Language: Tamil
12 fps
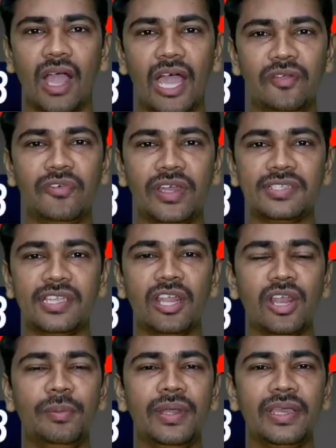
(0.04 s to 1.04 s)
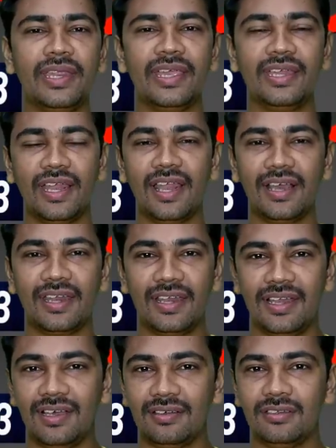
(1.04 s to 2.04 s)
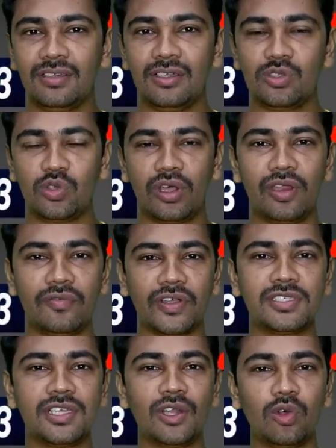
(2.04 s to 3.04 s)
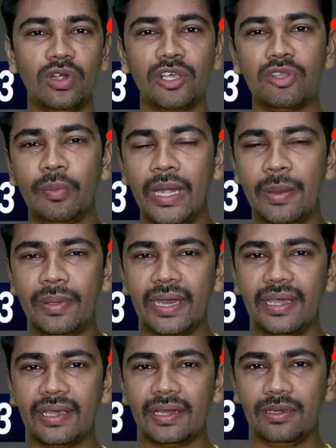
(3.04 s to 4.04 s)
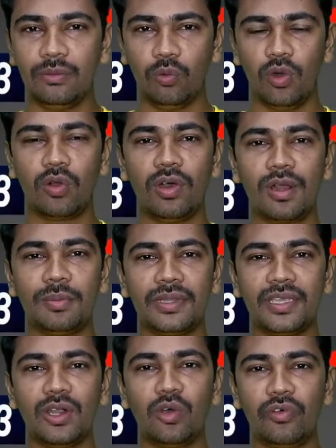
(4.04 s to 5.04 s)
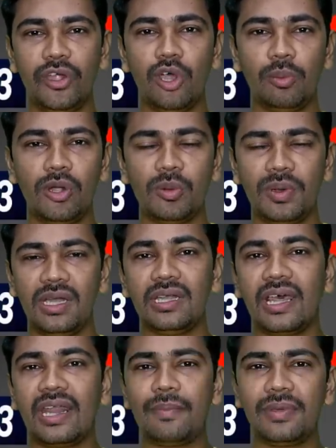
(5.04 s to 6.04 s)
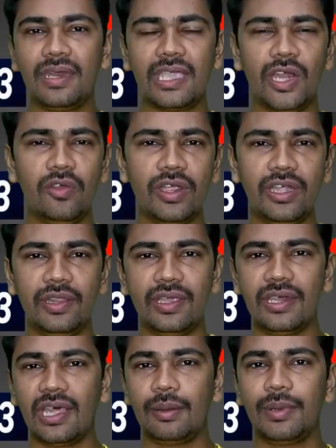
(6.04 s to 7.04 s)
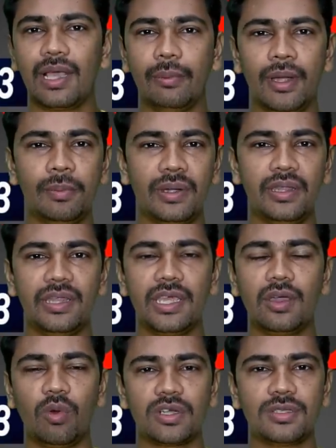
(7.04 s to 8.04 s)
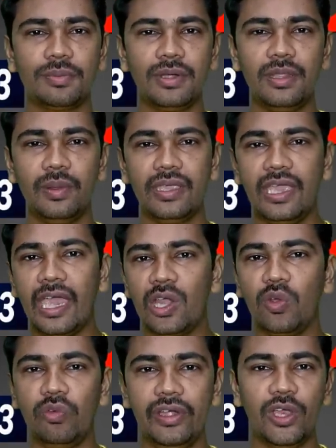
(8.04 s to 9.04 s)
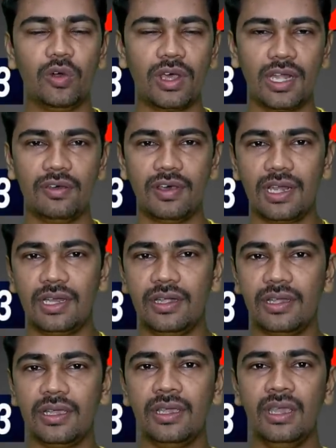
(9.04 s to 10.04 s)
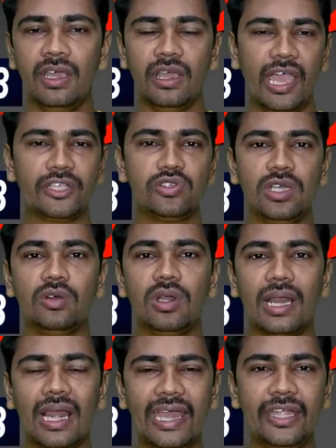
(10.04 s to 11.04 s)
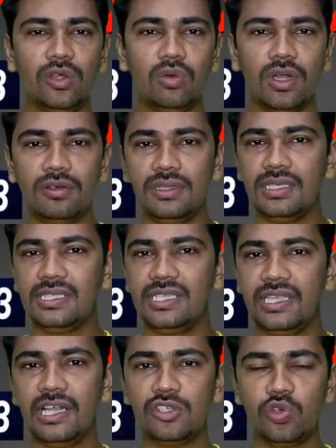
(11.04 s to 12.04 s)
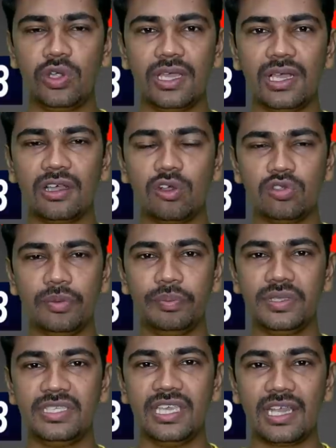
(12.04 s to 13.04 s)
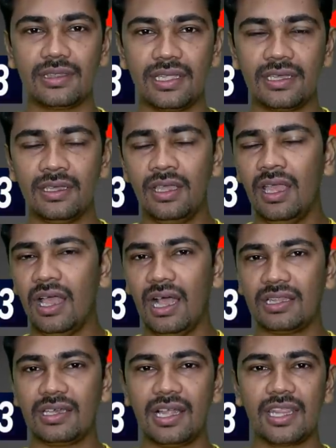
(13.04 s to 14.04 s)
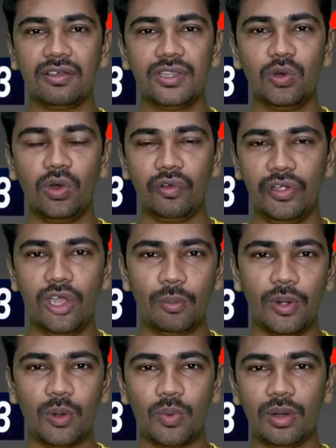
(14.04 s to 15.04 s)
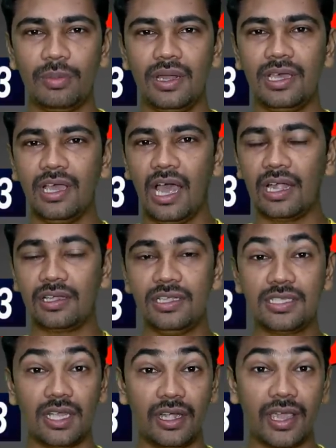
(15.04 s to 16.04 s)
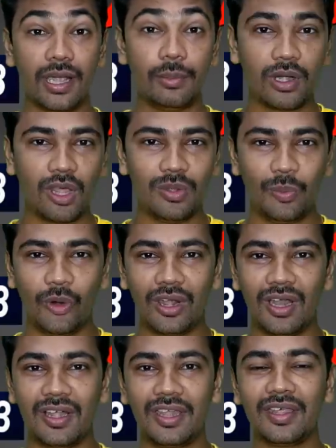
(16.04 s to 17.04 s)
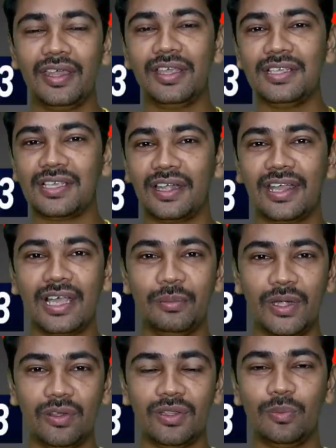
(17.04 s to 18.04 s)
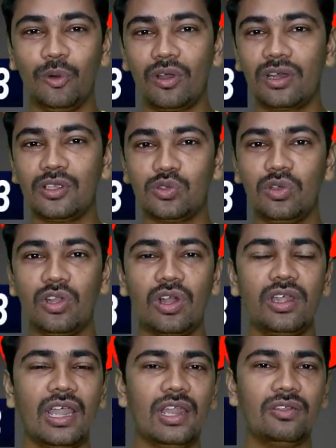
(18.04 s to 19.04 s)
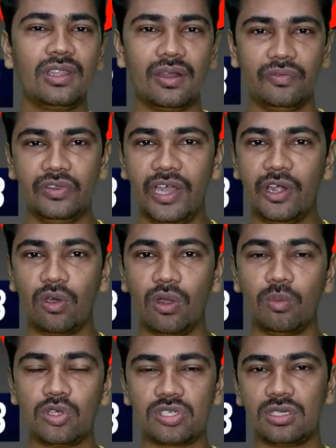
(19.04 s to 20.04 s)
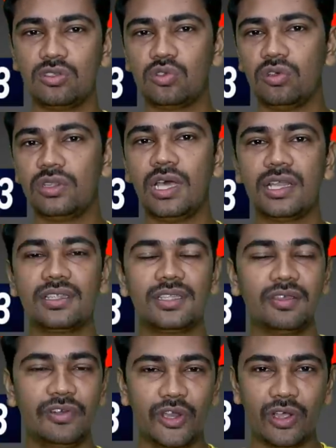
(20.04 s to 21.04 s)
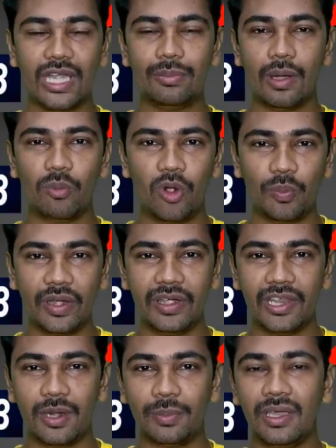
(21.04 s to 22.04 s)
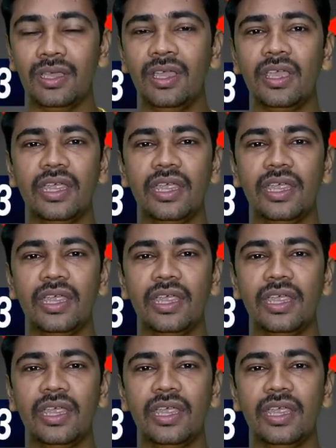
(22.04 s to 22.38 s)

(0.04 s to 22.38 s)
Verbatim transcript: ஹாய் ஃப்ரெண்ட்ஸ் எல்லாரும் எப்படி இருக்கிறீங்க நல்லா இருக்கிறீங்களா சாரி ஃபர்ஸ்ட் நான் உங்கள்கிட்ட வந்து மன்னிப்பு கேட்டுக்கிறேன் ஒரு வாரம் பார்த்தீங்கன்னா ஒரு வீடியோ அப்லோட் பண்ணல நிறைய பேர் கேள்வி கேட்டிருந்தீங்க நிறைய பேர் கமெண்ட் பண்ணியிருந்தீங்க வாட்ஸ்அப் பண்ணியிருந்தீங்க ஏன் வீடியோ வரல வரலன்ட்டு ஆக்சுவலி ஒரு கிளைண்ட் கூட வந்து சீரியல் ஷூட்டிங்காக கொஞ்சம் பிஸியாக இருந்தேன் அதனால தான் வந்து ஒரு வீடியோ அப்லோட் பண்ண முடியல அட்லீஸ்ட் சண்டே கமெண்ட்டாவது போடலான்ட்டு தான் இன்றைக்கி சண்டே கமெண்ட் வந்து போடுறேன் ஸோ இன்னும் ரெண்டு நாள் வந்து நான் ஃப்ரீ ஆகிடும் ஆல்மோஸ்ட் ஸோ வந்து அடுத்தடுத்த வீடியோ கண்டிப்பாக அப்லோட் பண்ணிகிட்டே இருப்பேன்